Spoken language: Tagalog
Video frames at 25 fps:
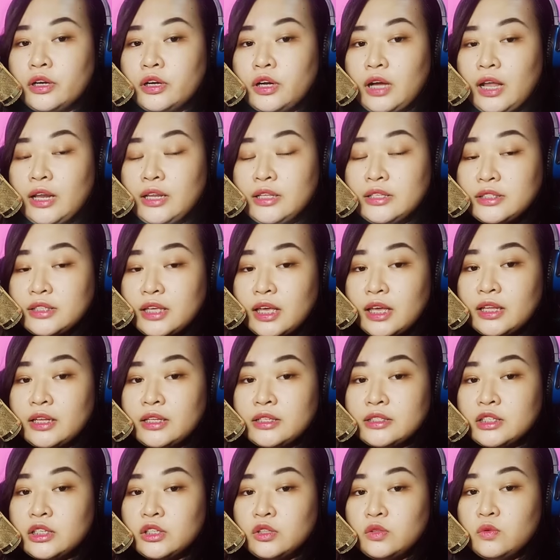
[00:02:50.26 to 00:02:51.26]
alisan
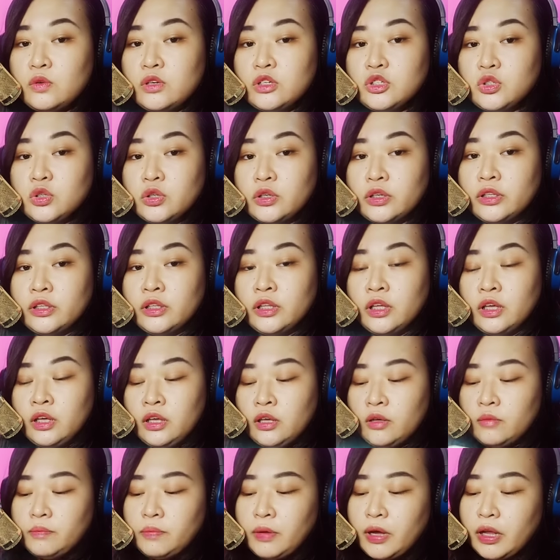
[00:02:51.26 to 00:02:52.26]
na sitwasyon
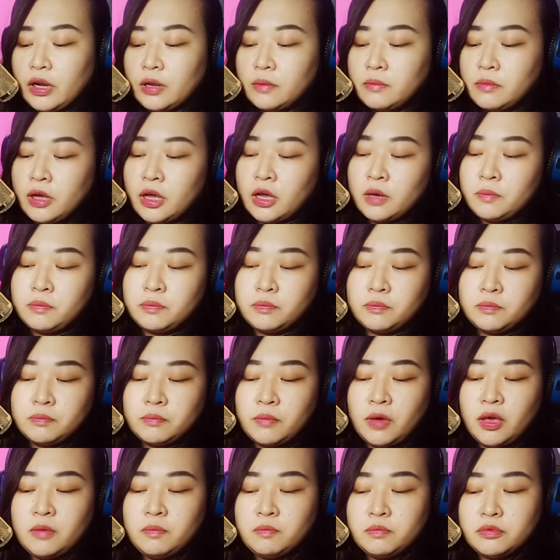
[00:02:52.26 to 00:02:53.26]
para maka,
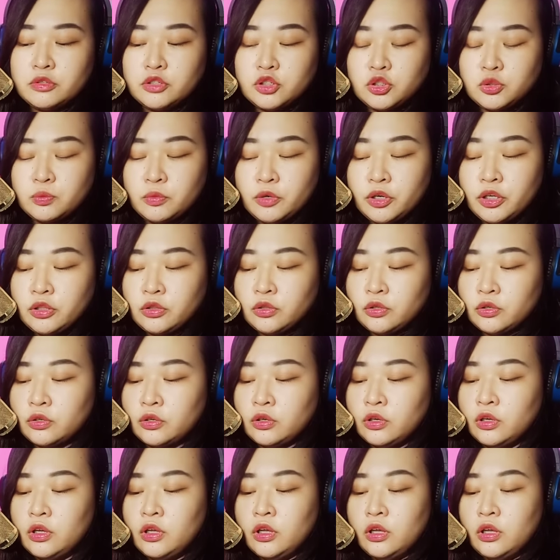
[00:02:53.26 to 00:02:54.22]
maipush mo ito.